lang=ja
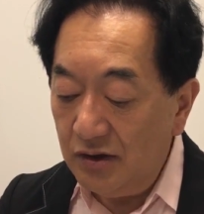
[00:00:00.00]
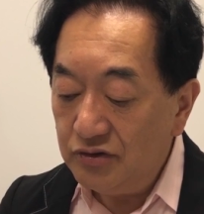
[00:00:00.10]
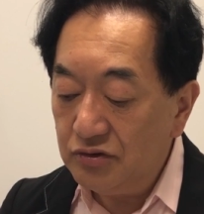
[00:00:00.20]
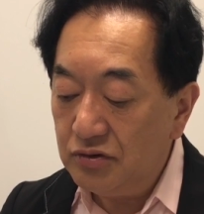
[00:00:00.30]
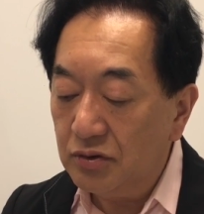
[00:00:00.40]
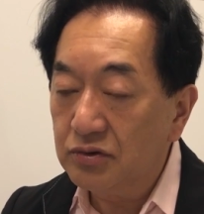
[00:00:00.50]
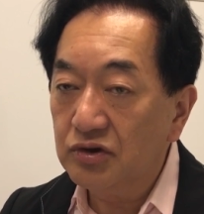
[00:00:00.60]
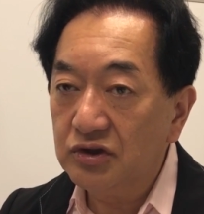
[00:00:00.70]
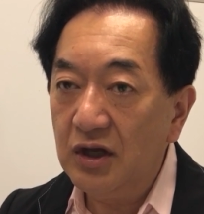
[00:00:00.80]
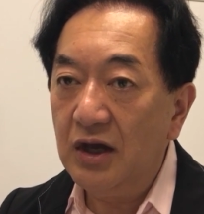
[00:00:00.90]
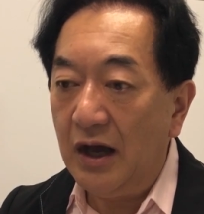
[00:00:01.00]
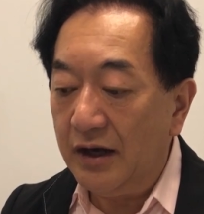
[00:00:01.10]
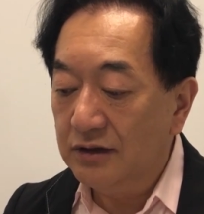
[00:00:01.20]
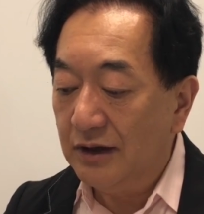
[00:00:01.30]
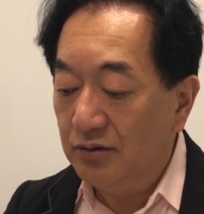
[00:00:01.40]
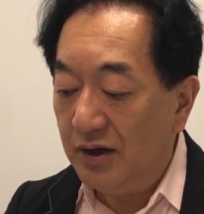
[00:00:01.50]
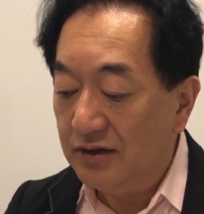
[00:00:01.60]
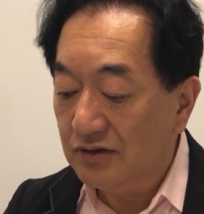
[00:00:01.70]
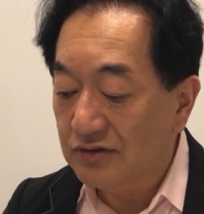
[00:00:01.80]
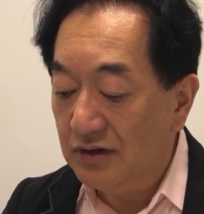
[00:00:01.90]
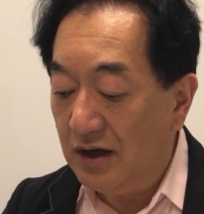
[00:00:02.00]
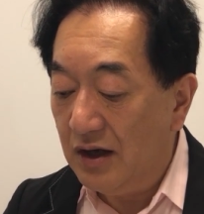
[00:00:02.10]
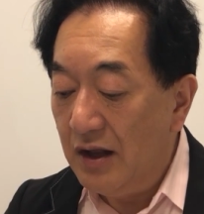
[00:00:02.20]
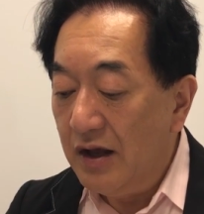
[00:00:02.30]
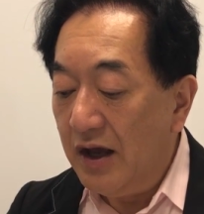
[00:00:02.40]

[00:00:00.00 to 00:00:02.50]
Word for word: 首相として挙げたのがですね、